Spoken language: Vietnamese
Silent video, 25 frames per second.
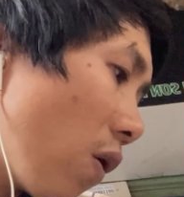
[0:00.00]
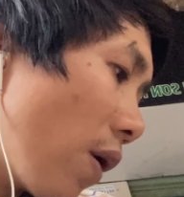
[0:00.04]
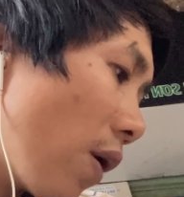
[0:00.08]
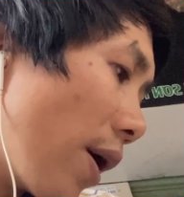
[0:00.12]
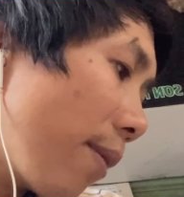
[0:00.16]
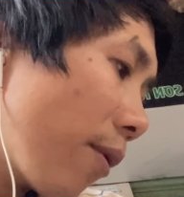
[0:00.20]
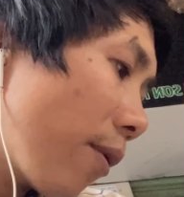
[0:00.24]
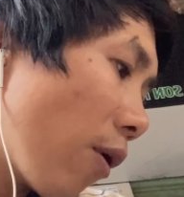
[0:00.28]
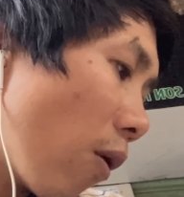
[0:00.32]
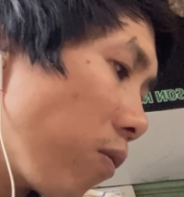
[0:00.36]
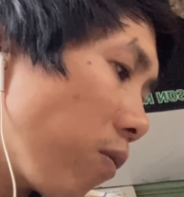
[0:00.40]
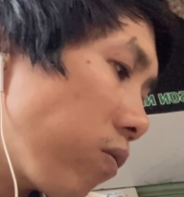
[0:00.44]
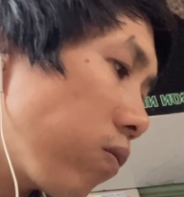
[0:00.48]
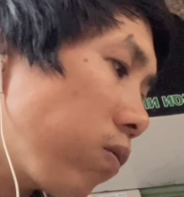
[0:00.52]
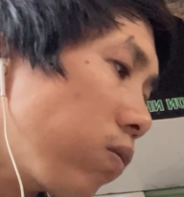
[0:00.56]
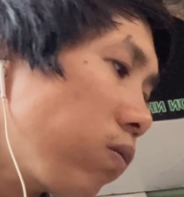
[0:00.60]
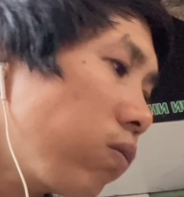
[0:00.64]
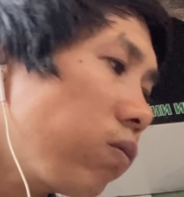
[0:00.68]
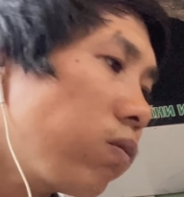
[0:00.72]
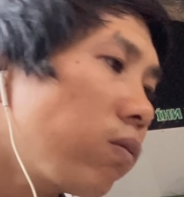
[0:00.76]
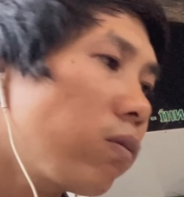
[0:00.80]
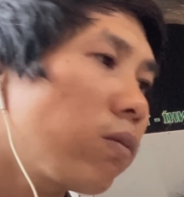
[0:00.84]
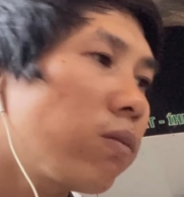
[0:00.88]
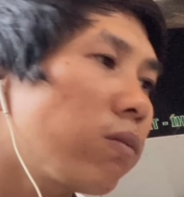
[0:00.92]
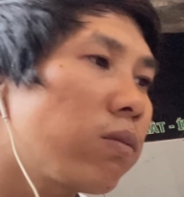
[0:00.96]
em cũng
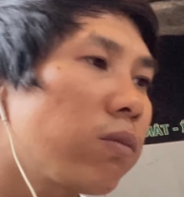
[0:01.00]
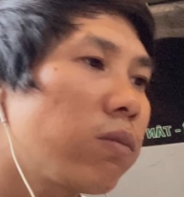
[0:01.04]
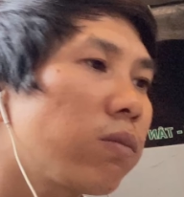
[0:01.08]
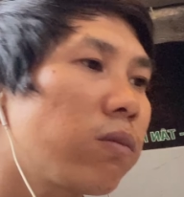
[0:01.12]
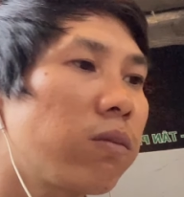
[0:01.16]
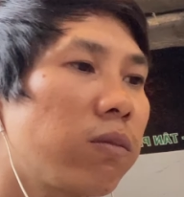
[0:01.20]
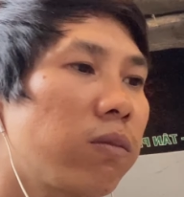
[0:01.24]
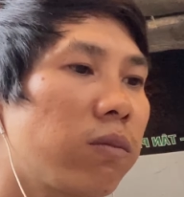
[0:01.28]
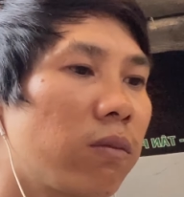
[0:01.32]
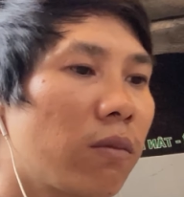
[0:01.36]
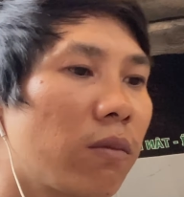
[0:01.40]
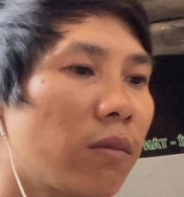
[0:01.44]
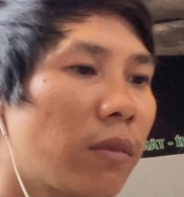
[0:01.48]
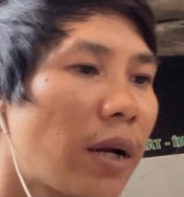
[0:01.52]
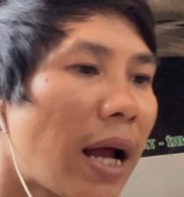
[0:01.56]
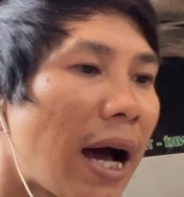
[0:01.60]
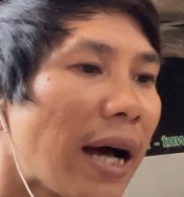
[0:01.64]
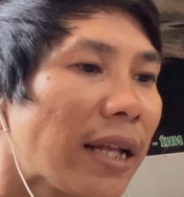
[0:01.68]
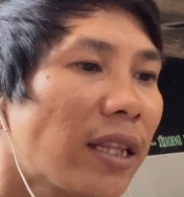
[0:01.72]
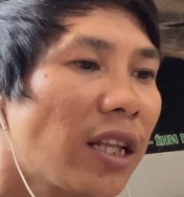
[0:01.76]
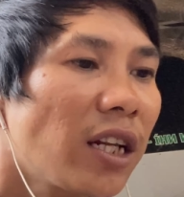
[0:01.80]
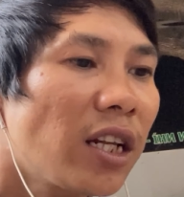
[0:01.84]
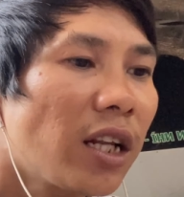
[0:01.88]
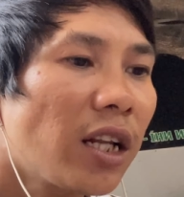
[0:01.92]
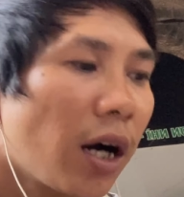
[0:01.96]
đã
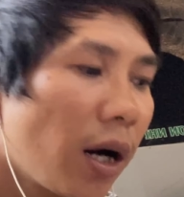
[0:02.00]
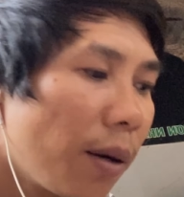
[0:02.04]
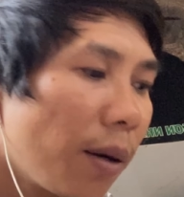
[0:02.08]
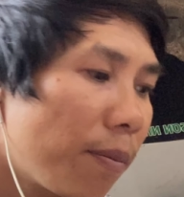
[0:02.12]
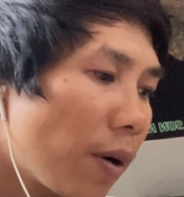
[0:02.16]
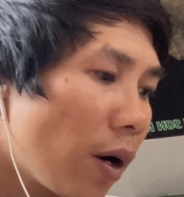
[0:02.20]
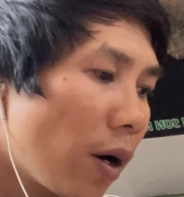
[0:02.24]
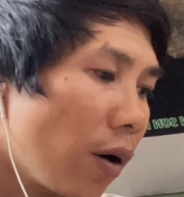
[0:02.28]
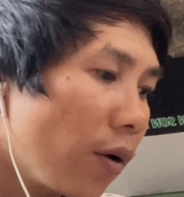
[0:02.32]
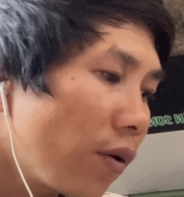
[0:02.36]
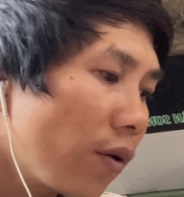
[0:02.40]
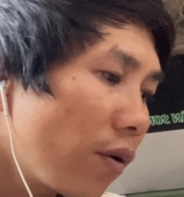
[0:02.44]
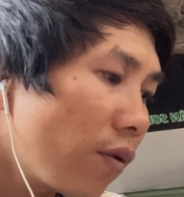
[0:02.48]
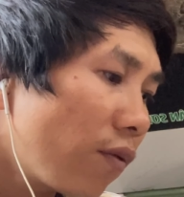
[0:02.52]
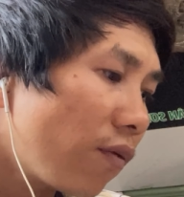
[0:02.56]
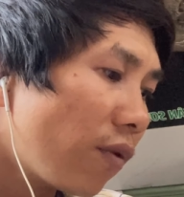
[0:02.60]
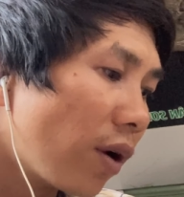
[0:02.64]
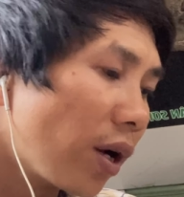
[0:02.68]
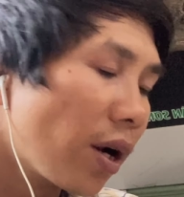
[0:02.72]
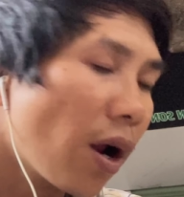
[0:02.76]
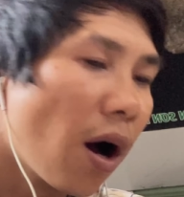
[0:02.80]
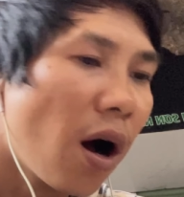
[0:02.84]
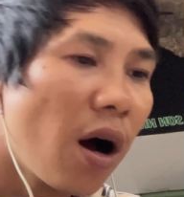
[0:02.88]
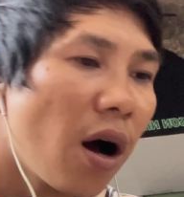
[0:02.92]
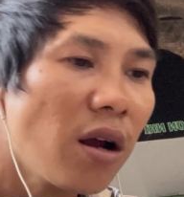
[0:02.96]
tích hợp rồi và
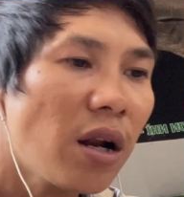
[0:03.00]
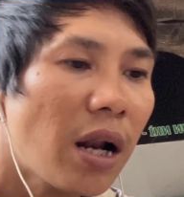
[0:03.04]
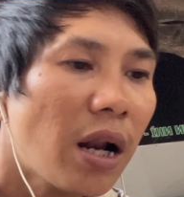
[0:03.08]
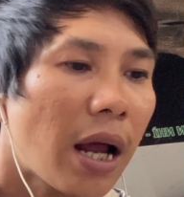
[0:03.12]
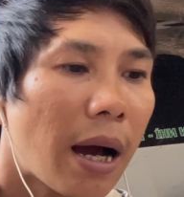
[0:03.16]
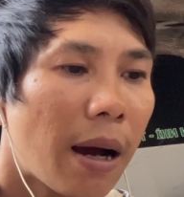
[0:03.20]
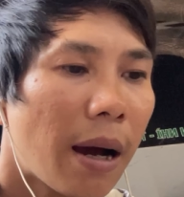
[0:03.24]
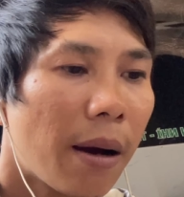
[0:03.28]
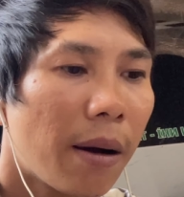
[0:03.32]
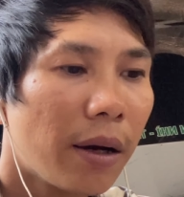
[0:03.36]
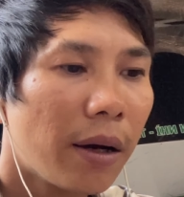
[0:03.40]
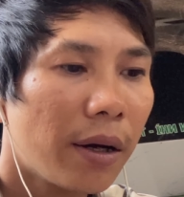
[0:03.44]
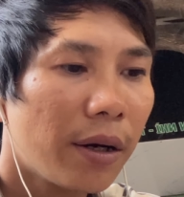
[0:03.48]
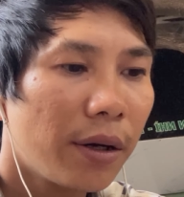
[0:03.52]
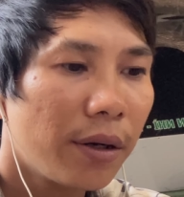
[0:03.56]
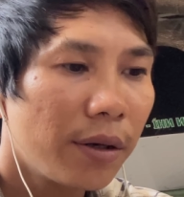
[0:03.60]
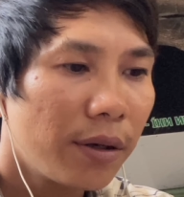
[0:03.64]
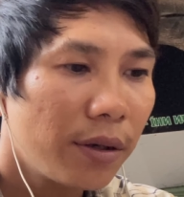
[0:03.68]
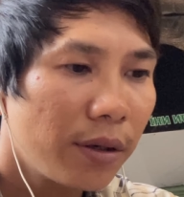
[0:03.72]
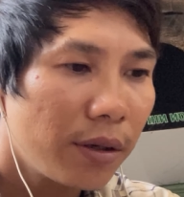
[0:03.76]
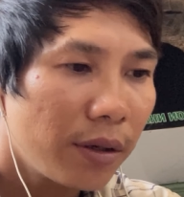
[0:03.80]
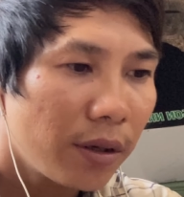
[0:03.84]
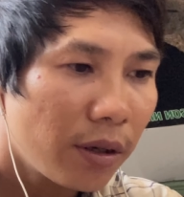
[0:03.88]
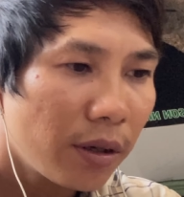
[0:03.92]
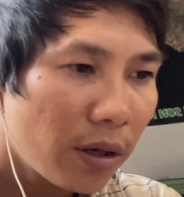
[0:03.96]
đó là
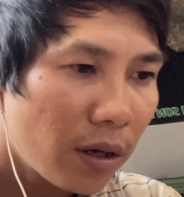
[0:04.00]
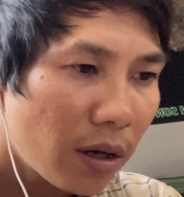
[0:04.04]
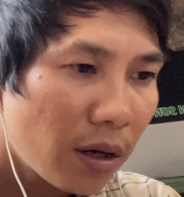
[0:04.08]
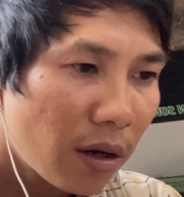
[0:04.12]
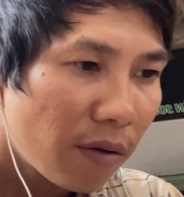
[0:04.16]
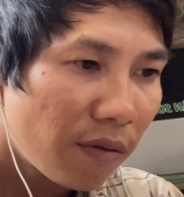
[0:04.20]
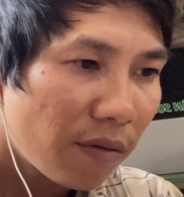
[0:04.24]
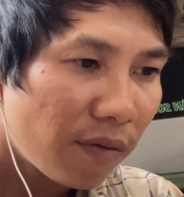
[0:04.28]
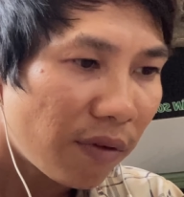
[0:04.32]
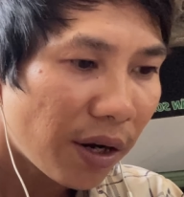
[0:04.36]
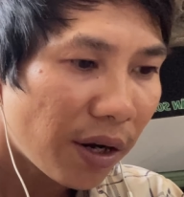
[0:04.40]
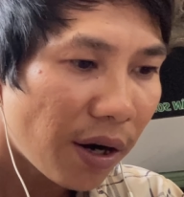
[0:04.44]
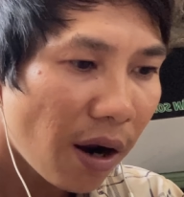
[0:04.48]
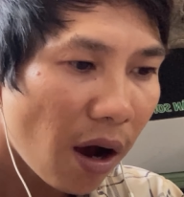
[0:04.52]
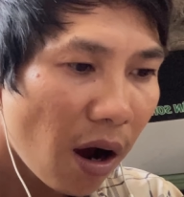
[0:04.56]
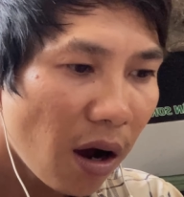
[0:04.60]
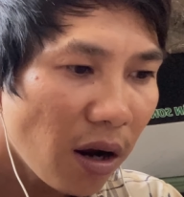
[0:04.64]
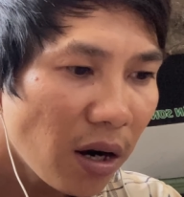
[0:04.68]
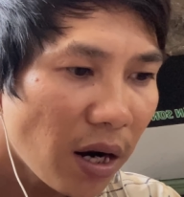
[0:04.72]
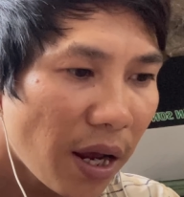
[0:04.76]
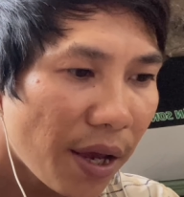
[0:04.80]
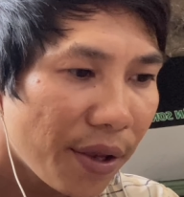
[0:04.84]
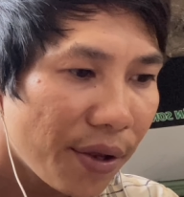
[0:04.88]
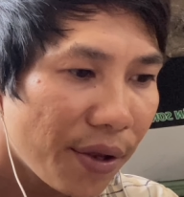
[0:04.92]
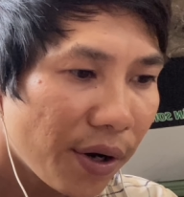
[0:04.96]
và đó
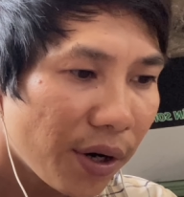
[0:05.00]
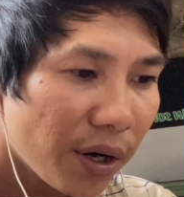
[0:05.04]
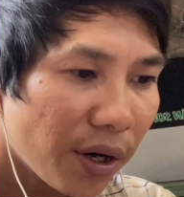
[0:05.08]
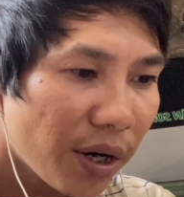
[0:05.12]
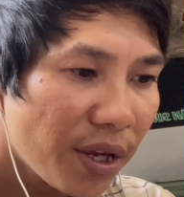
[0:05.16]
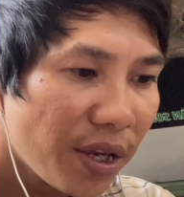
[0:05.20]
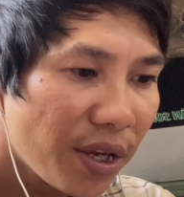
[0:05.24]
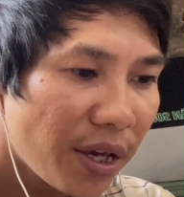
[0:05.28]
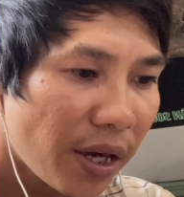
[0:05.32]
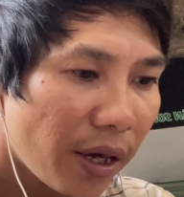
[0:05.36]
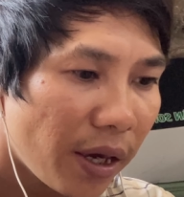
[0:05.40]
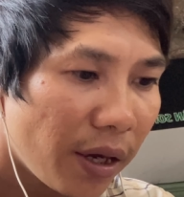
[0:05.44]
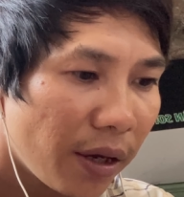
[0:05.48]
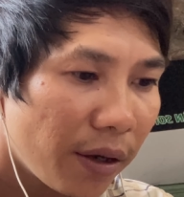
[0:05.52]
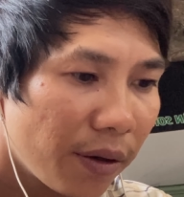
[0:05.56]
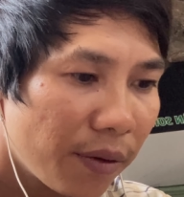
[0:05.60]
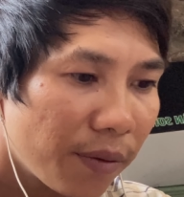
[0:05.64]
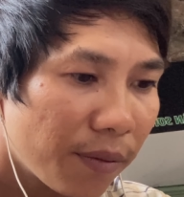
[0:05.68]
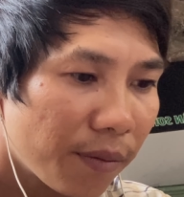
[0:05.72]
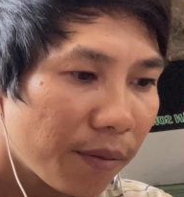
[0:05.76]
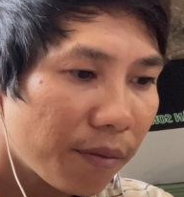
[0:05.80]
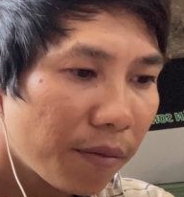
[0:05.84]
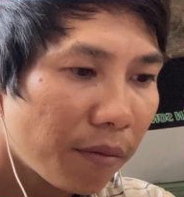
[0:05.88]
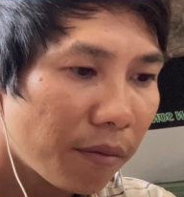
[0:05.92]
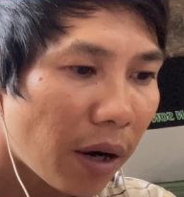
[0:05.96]
là những cái gì
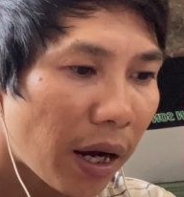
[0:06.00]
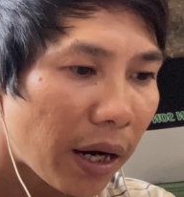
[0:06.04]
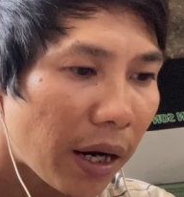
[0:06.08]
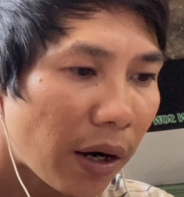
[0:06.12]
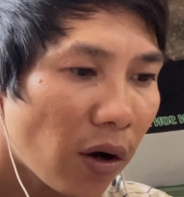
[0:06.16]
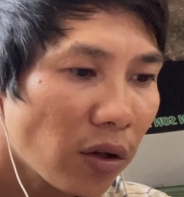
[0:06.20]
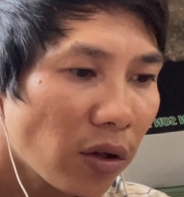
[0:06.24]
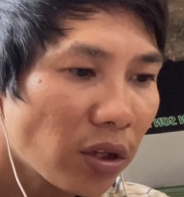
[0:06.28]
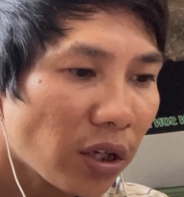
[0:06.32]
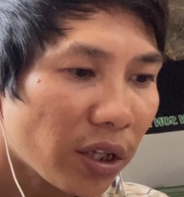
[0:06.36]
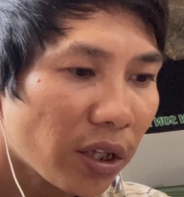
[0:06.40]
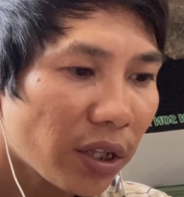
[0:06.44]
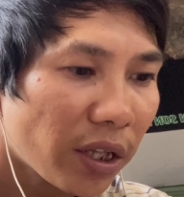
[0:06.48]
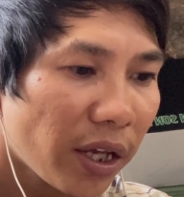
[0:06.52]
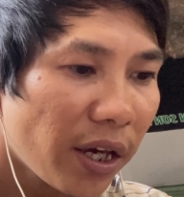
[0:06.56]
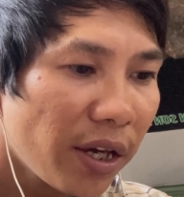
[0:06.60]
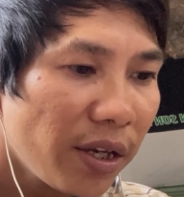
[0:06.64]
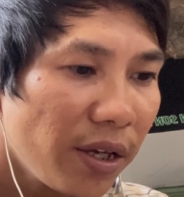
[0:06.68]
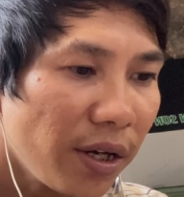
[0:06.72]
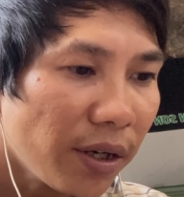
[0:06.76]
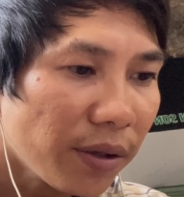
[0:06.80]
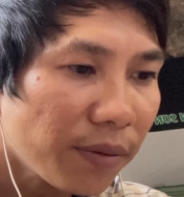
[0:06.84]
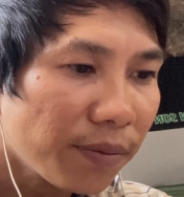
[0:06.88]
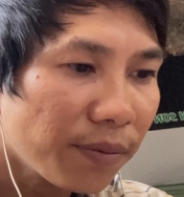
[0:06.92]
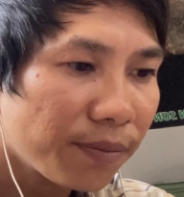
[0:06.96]
mà nó thực tế
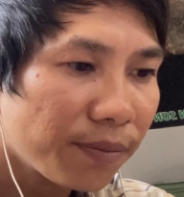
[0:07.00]
nhất